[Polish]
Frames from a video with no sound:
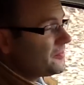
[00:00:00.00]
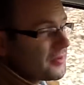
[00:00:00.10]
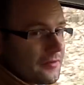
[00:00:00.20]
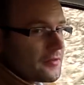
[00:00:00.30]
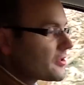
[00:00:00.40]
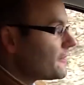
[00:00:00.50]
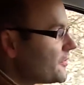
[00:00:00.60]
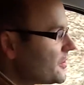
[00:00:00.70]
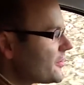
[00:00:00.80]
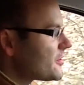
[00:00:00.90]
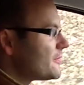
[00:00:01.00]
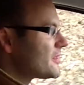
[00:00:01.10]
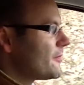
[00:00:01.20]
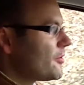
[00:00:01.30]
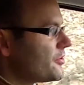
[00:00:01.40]
i przede wszystkim wdzięcznym
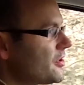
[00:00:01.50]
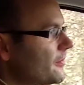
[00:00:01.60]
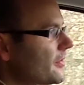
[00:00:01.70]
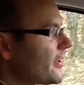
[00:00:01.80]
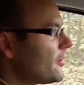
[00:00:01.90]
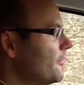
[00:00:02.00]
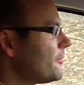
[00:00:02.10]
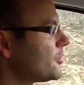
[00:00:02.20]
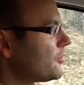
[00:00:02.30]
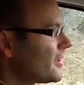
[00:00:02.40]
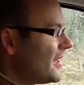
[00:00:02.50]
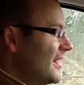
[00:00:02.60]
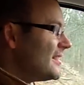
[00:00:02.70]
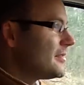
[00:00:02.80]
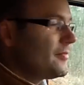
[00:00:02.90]
samochodzikiem terenowym, który
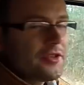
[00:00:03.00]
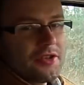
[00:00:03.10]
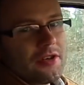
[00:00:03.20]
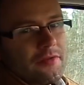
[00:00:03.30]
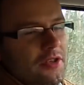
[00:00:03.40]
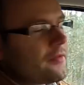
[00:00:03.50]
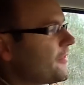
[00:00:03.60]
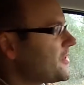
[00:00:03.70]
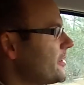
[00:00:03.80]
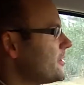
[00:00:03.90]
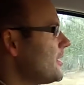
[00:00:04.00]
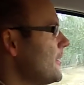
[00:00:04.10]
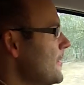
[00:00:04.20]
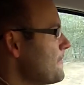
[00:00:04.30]
zmieści się właściwie wszędzie.